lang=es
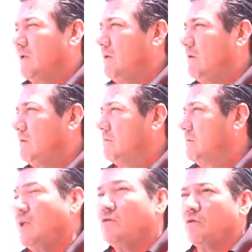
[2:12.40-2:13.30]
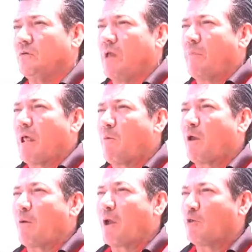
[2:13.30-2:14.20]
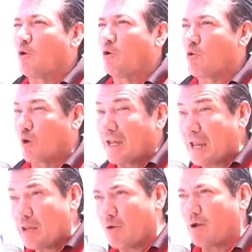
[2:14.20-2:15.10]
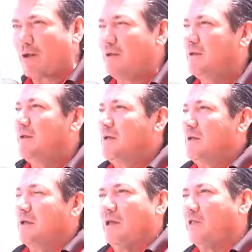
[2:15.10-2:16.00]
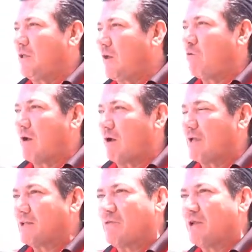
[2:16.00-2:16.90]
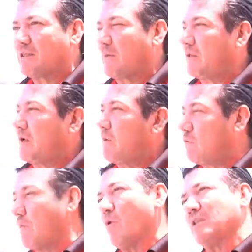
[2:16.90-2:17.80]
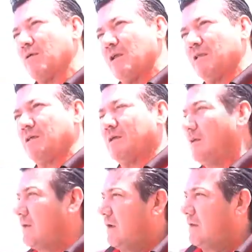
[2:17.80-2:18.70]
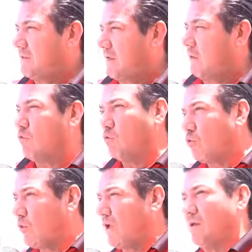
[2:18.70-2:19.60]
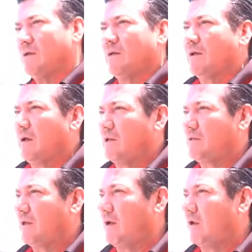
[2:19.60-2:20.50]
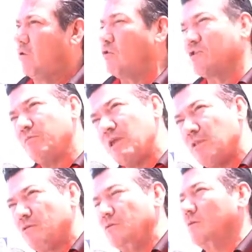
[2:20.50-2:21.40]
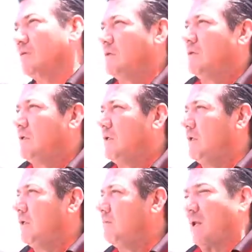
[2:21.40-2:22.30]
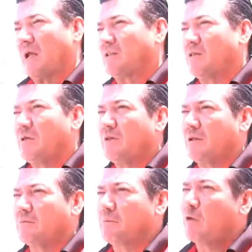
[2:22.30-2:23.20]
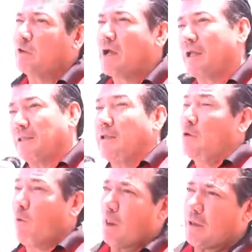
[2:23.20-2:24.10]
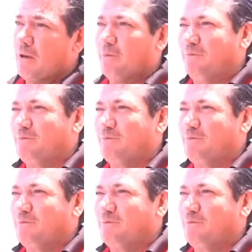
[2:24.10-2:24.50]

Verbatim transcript: y, eso, y esperamos que vengan todos los duraneños acá, que esta ya es una casa abierta, prácticamente una puerta abierta hacia la cultura, hacia el conocimiento y para que se diviertan y no tengan que estar yendo a Guayaquil.